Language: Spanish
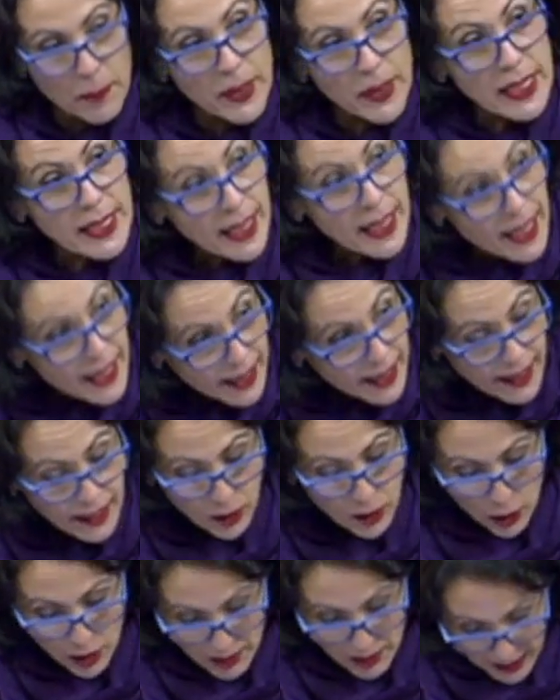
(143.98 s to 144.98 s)
Este
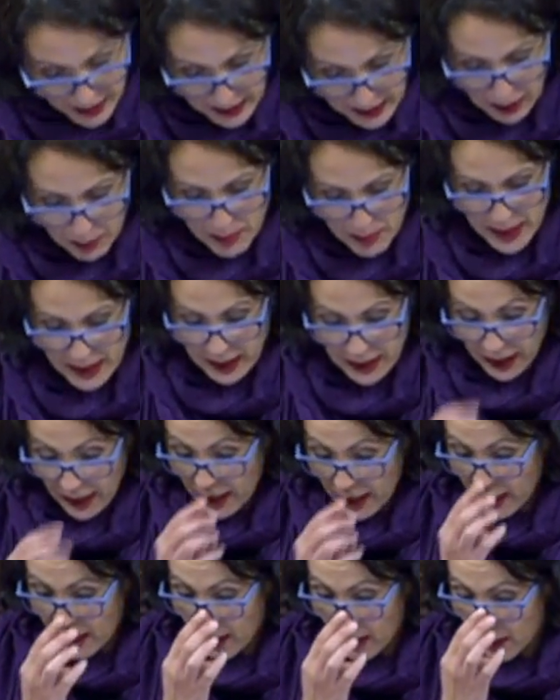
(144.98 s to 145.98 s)
decreto debería también
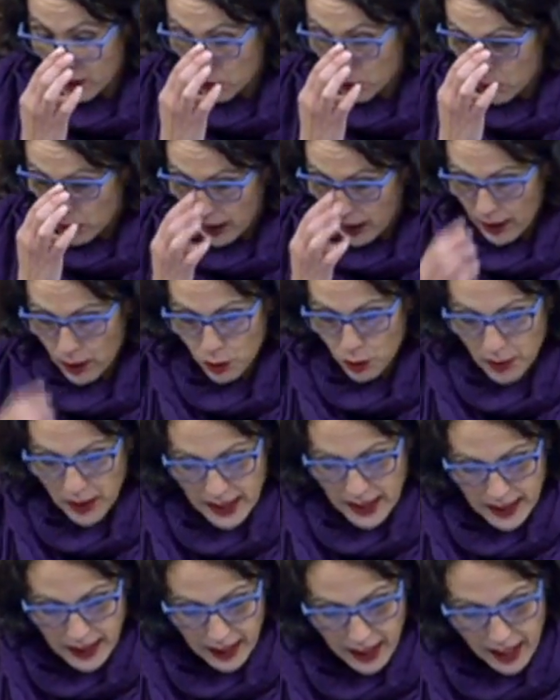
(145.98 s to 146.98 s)
dejar claro que los
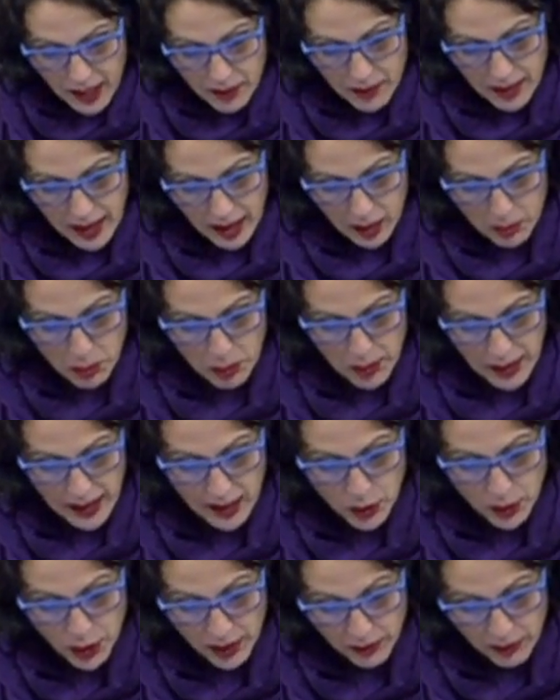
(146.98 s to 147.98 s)
miles de cadáveres
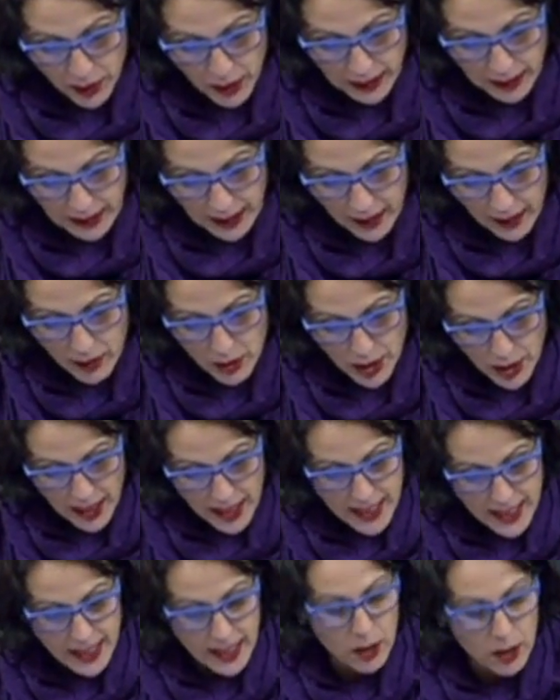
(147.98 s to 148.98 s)
republicanos que fueron enterrados
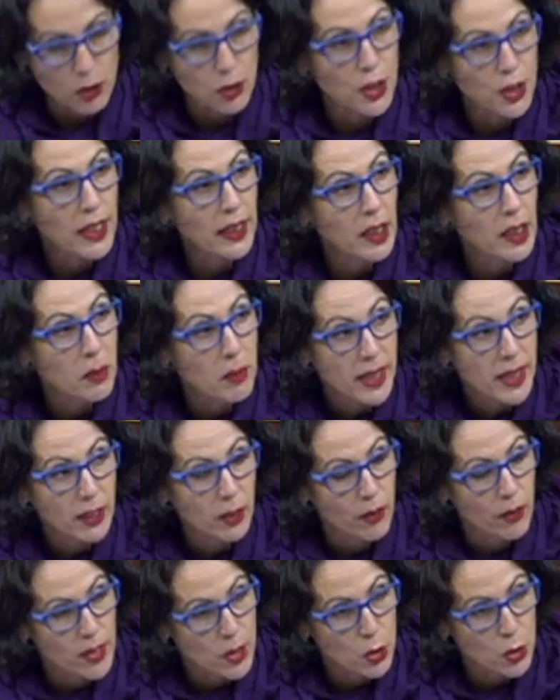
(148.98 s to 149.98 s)
allí sin
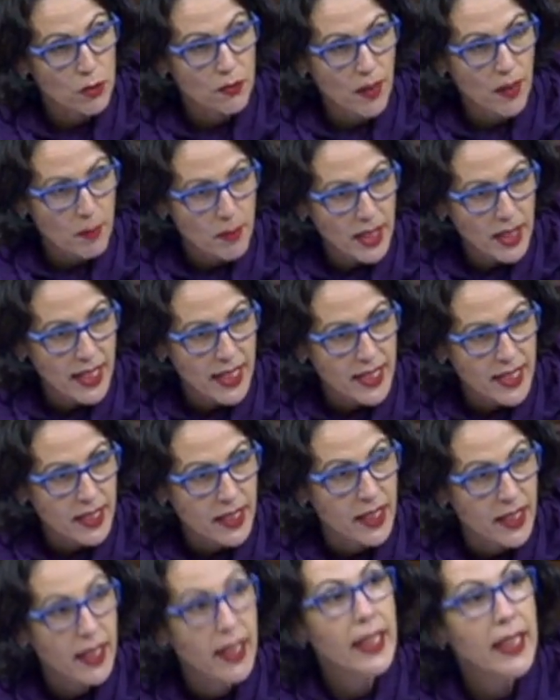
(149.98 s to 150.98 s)
consentimiento de sus
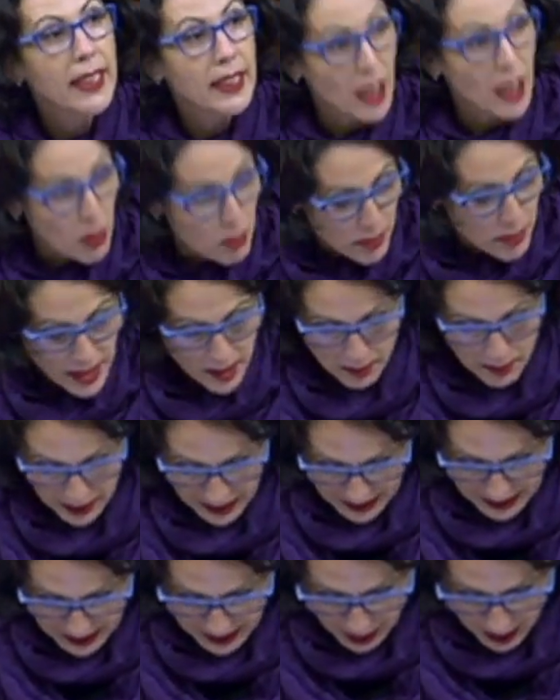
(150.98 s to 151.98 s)
familias también
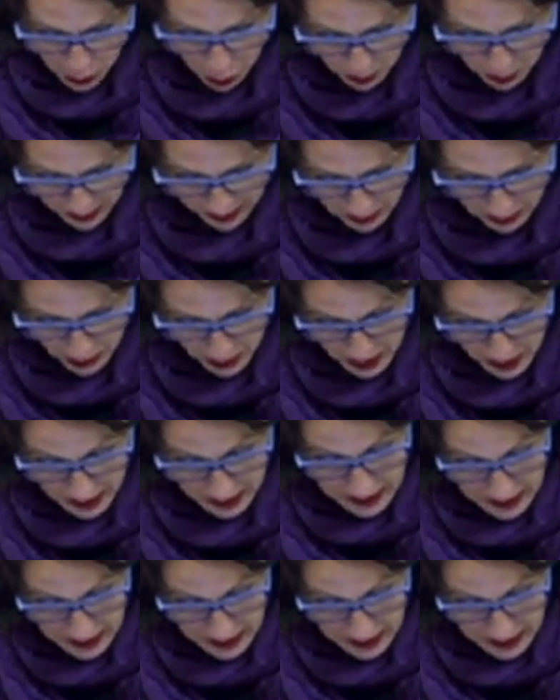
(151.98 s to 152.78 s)
van a ser exhumados.